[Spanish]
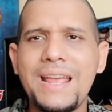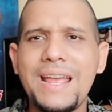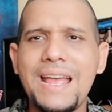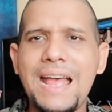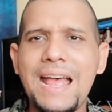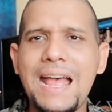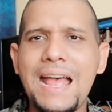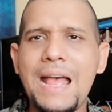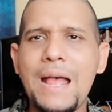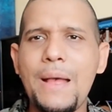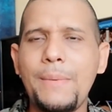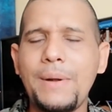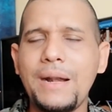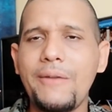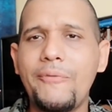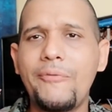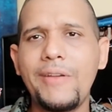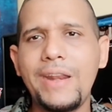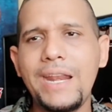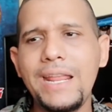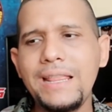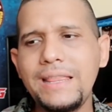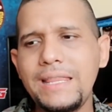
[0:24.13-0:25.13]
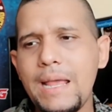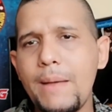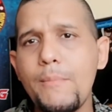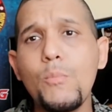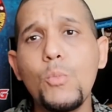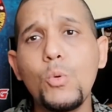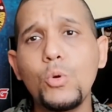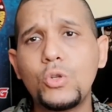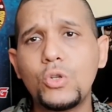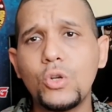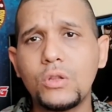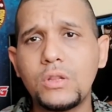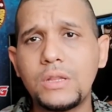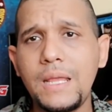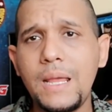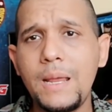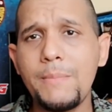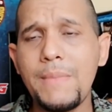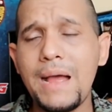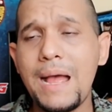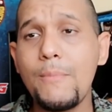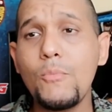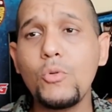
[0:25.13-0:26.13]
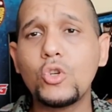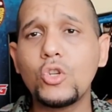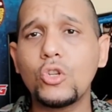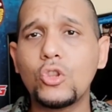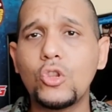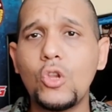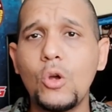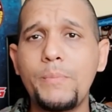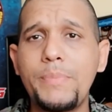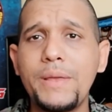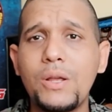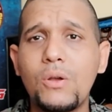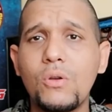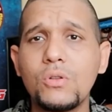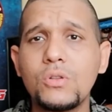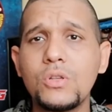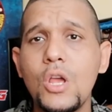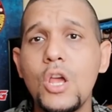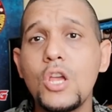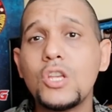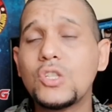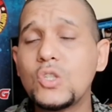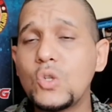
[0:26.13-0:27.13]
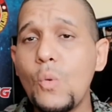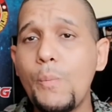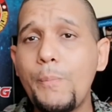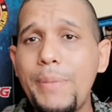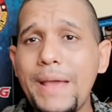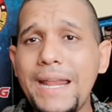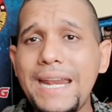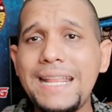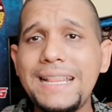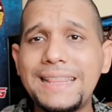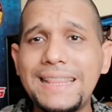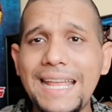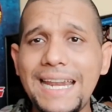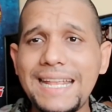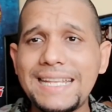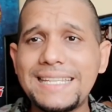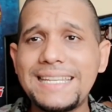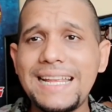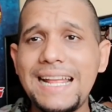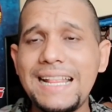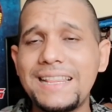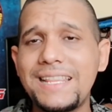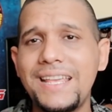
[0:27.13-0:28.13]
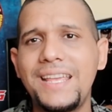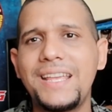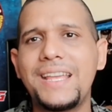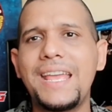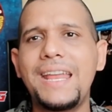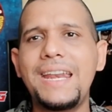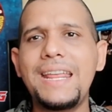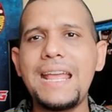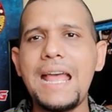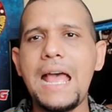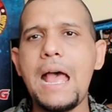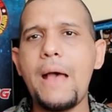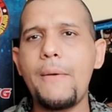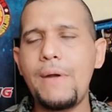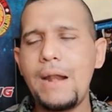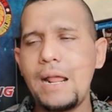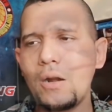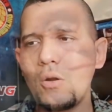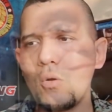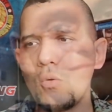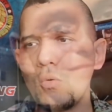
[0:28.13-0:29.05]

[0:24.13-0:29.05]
ah, referente a muchos temas, a muchos tópicos súper interesantes y quería hablar